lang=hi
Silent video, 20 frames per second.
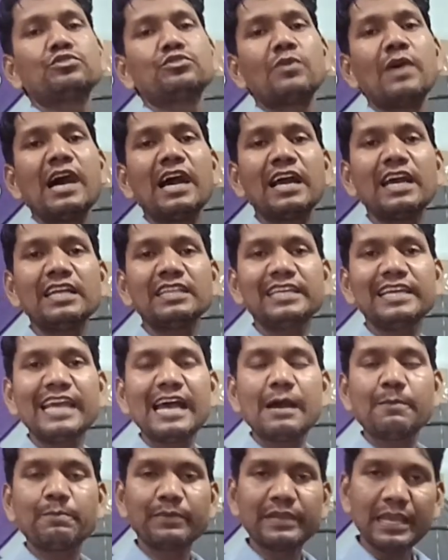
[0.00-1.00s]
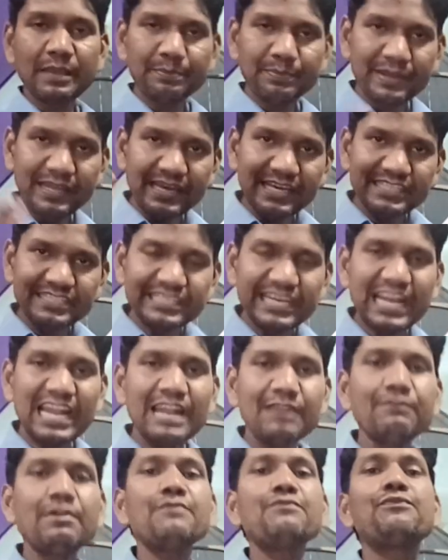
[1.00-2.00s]
स्वागत है आपके अपने ही
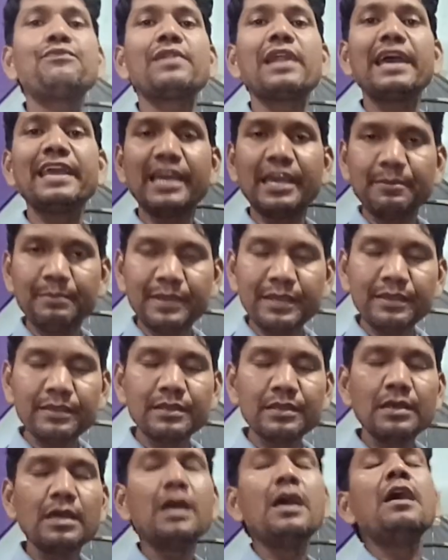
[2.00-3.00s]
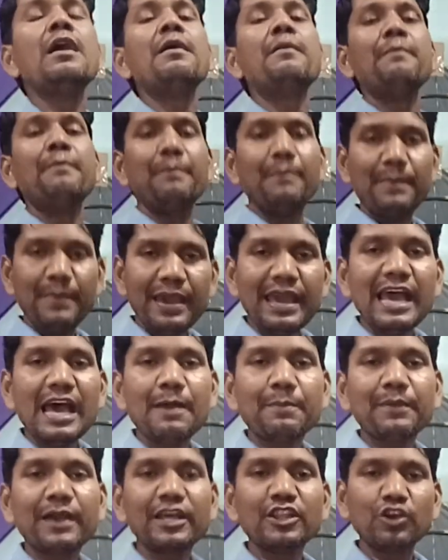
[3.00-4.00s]
चैनल में फ्लाई हाई में मैं
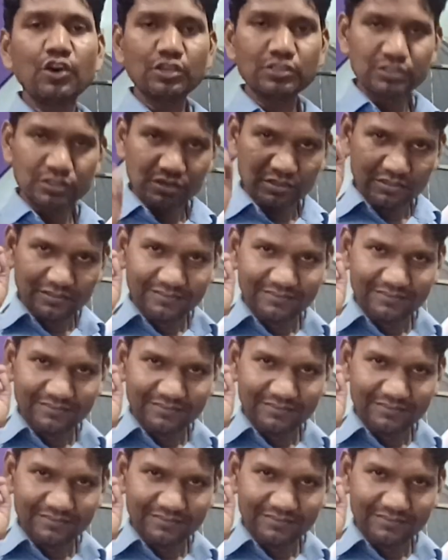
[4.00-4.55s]
आपका दोस्त